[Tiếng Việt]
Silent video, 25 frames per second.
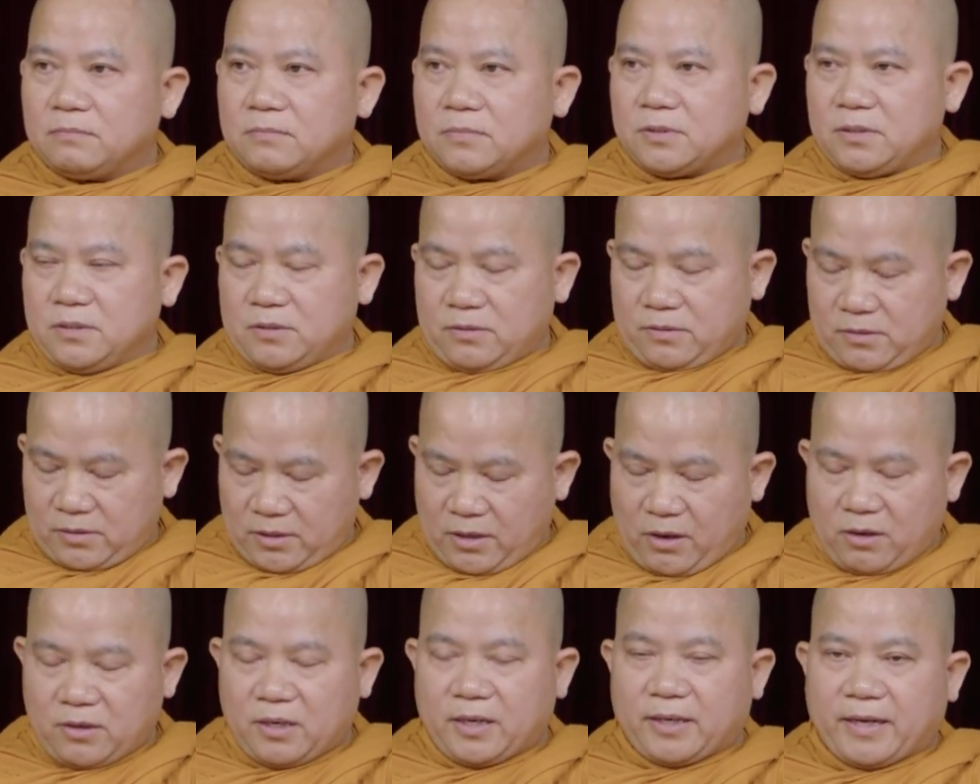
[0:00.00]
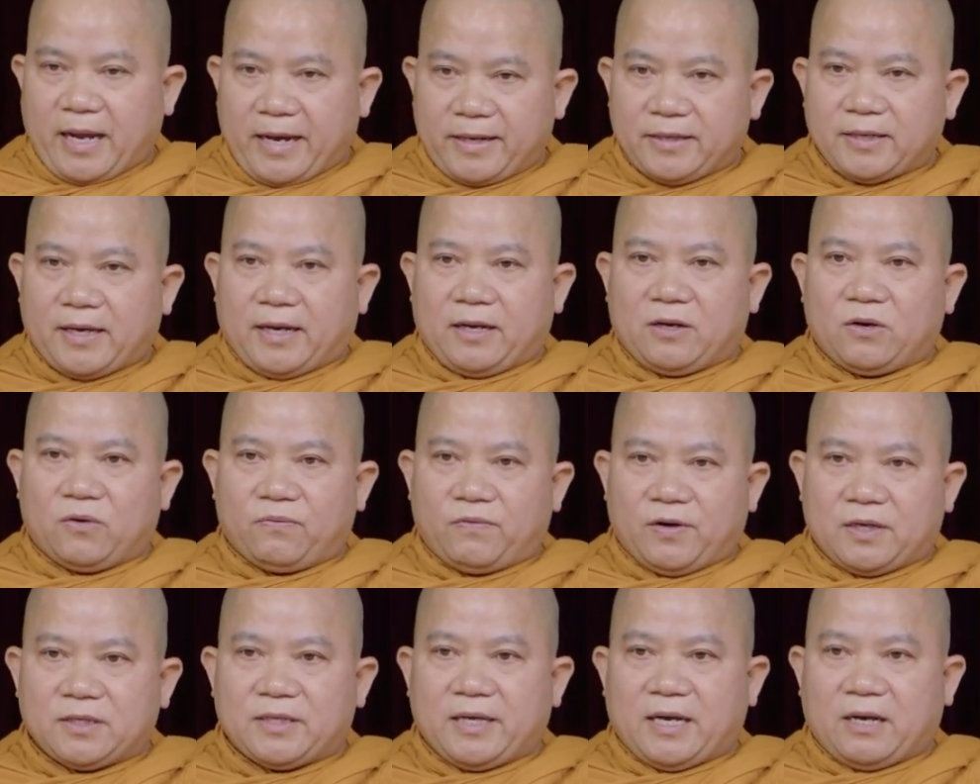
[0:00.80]
Sư nó là đại nạn của
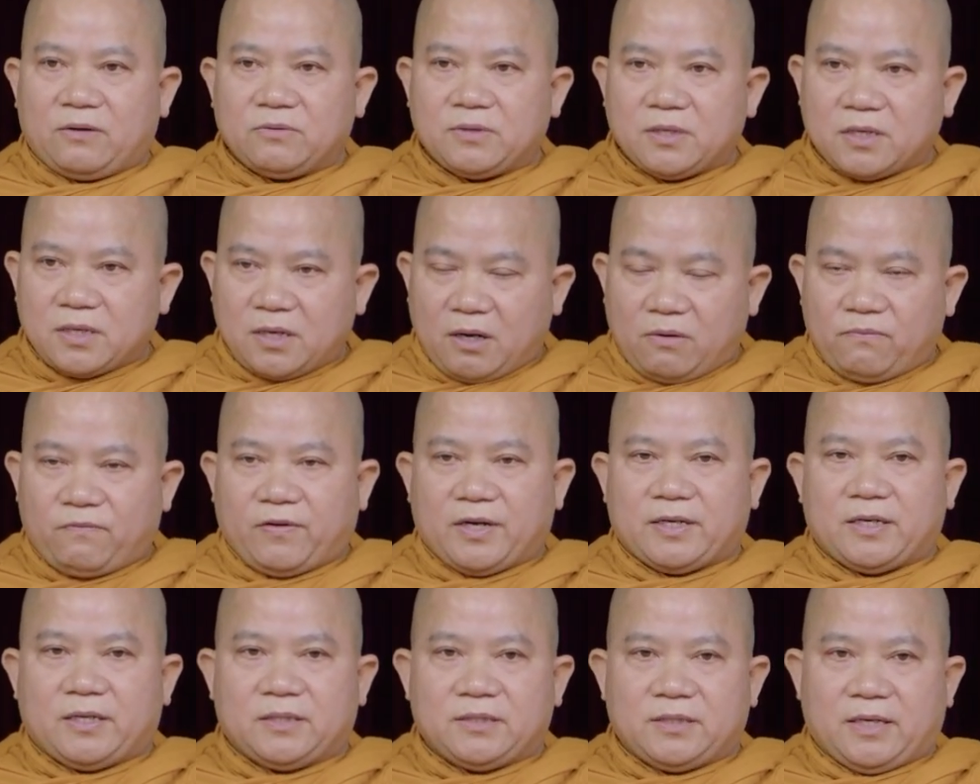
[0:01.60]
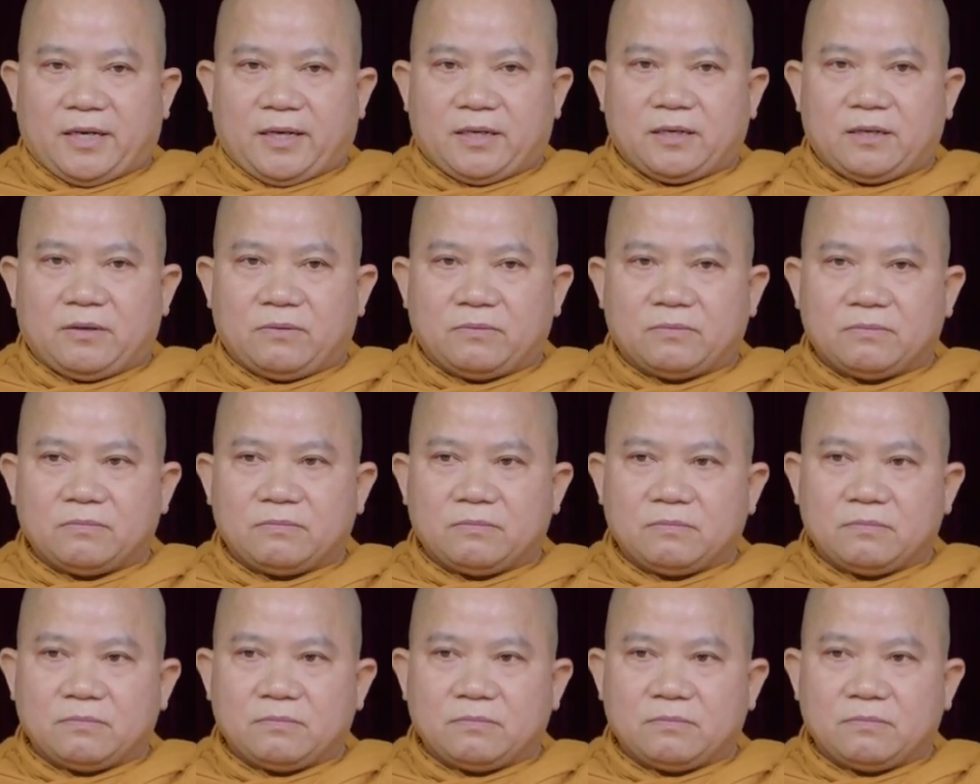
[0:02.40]
Phật giáo chứ không phải đơn giản đâu.